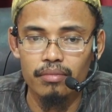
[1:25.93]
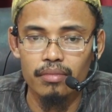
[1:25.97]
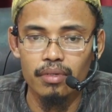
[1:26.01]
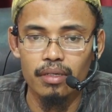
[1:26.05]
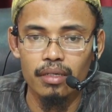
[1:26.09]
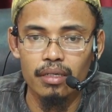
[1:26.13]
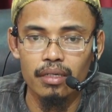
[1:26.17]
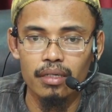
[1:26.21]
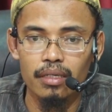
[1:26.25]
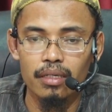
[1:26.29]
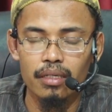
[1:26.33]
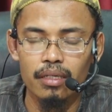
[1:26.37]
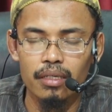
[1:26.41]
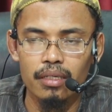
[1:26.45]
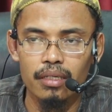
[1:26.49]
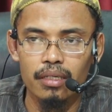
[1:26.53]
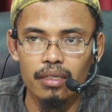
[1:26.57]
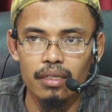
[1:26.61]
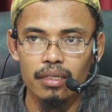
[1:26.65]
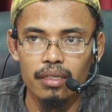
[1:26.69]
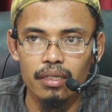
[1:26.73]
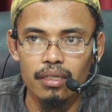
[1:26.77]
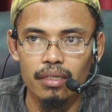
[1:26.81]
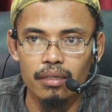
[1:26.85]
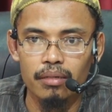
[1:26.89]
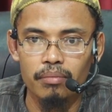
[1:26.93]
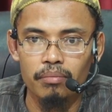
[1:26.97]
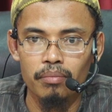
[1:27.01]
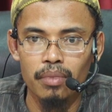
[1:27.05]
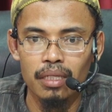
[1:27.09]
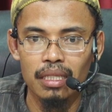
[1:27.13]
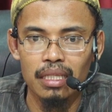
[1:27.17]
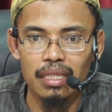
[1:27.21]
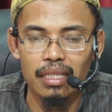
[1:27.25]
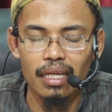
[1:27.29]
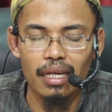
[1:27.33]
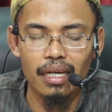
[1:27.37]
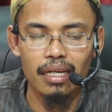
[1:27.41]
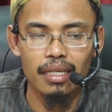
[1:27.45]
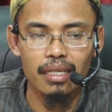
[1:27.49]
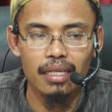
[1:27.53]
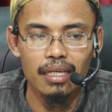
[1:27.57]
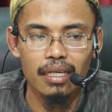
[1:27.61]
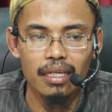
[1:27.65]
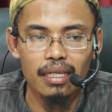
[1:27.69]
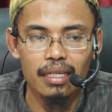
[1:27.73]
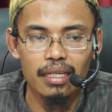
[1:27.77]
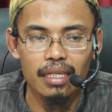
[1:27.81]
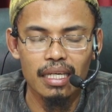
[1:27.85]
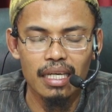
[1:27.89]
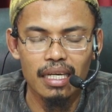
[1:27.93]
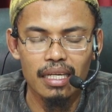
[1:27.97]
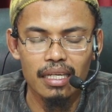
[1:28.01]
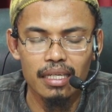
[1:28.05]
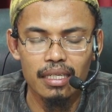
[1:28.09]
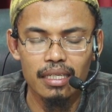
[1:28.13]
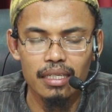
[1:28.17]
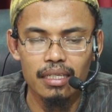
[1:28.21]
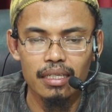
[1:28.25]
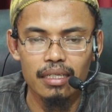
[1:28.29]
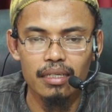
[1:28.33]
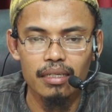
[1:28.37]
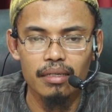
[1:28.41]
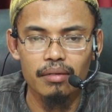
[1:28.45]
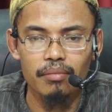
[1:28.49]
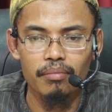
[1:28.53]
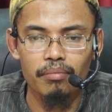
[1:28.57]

eh, mentalkinkan